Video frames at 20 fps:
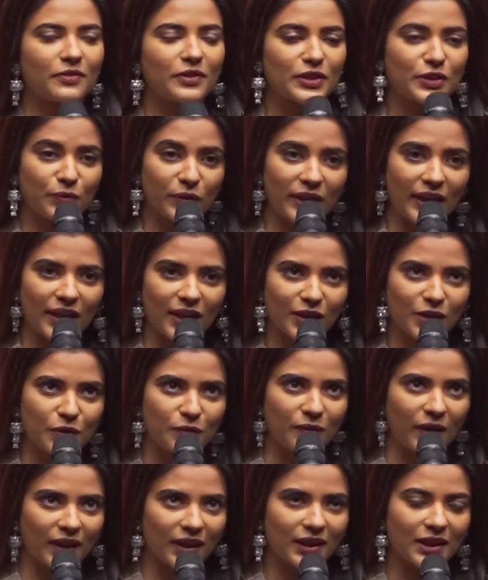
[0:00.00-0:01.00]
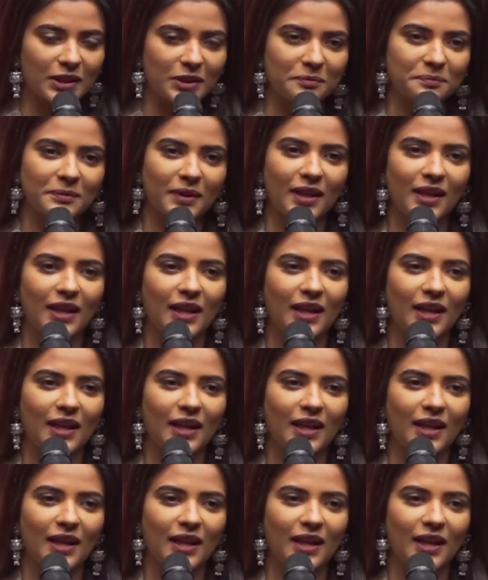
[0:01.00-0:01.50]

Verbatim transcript: ஃபர்ஸ்ட் ஆஃப் ஆல் எல்லாருக்கும் வணக்கம்